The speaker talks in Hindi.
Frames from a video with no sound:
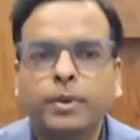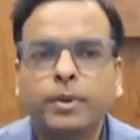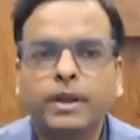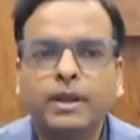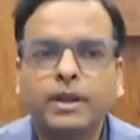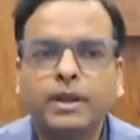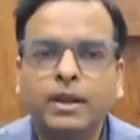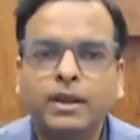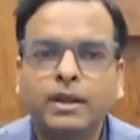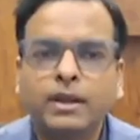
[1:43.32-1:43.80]
पर नहीं
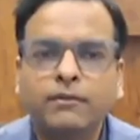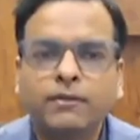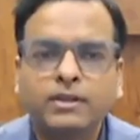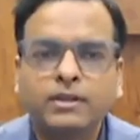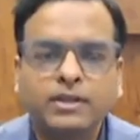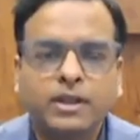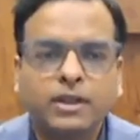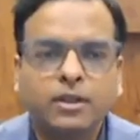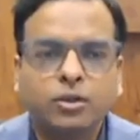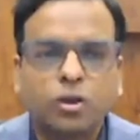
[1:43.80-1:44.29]
लेकिन
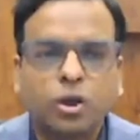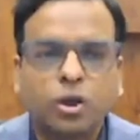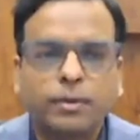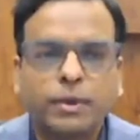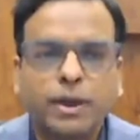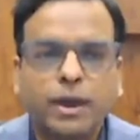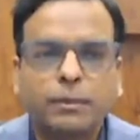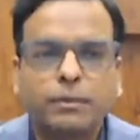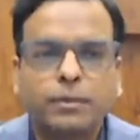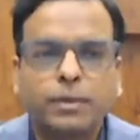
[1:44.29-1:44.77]
इन्वेस्टर के तौर
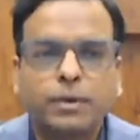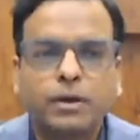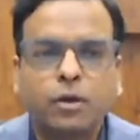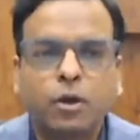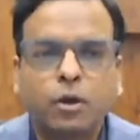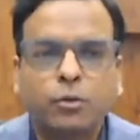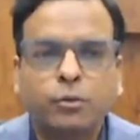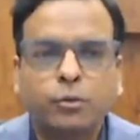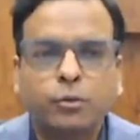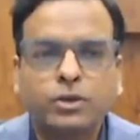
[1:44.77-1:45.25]
पर आप
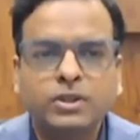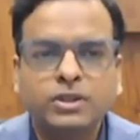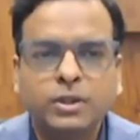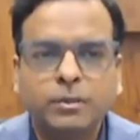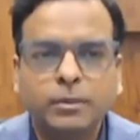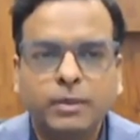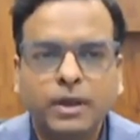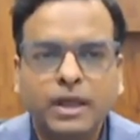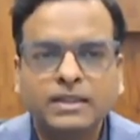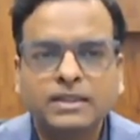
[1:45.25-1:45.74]
लॉन्ग
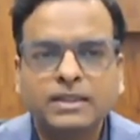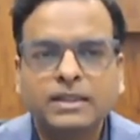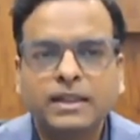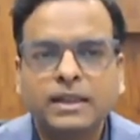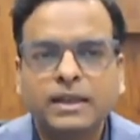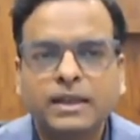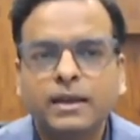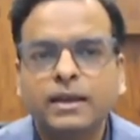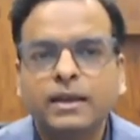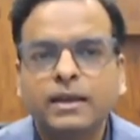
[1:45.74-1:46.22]
पोजिशन बना सकते
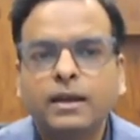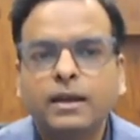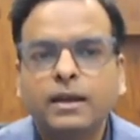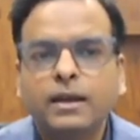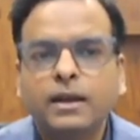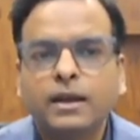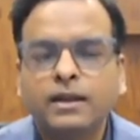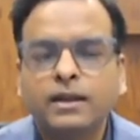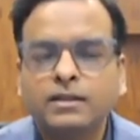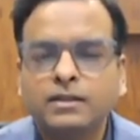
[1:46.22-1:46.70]
हैं
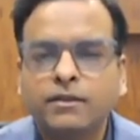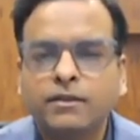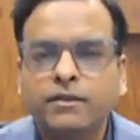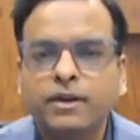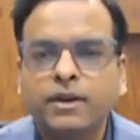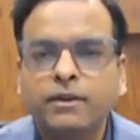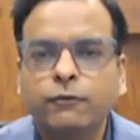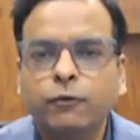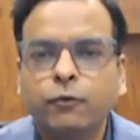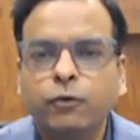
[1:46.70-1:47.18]
लेकिन
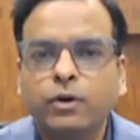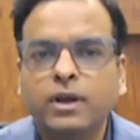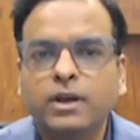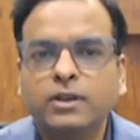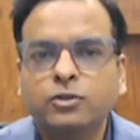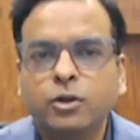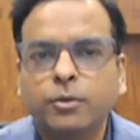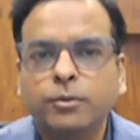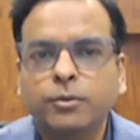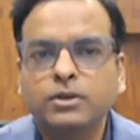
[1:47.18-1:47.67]
सेवेंटी का
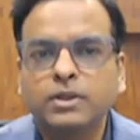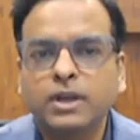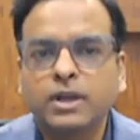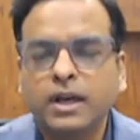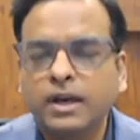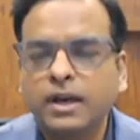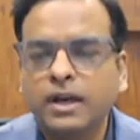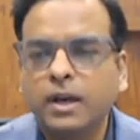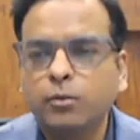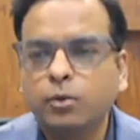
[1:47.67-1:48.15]
स्टॉप लॉस
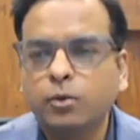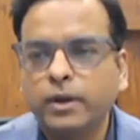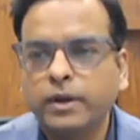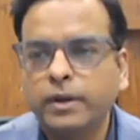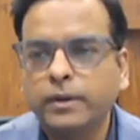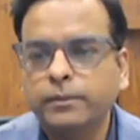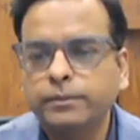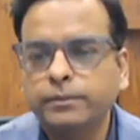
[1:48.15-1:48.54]
लगाना ना बोले